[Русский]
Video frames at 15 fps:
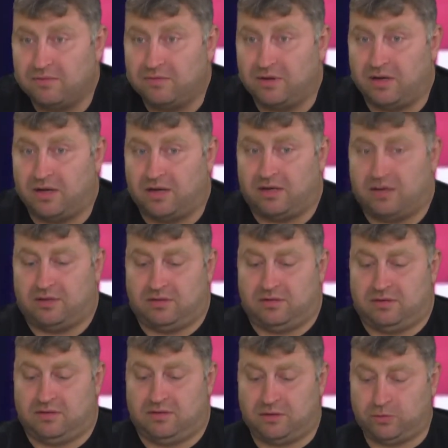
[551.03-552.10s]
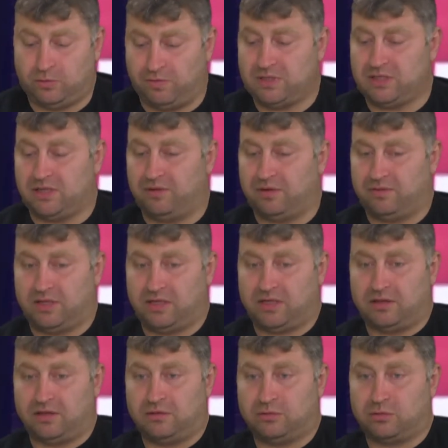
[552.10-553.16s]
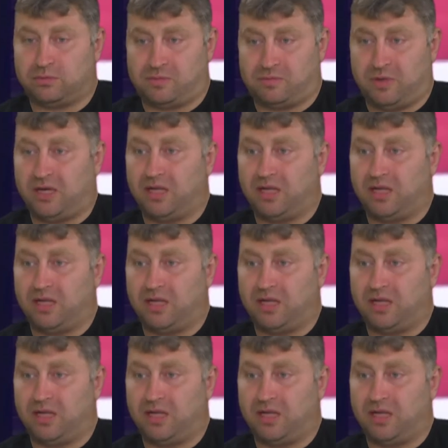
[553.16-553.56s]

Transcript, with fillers: Э, а кто возглавил водоканал на ну, тот момент?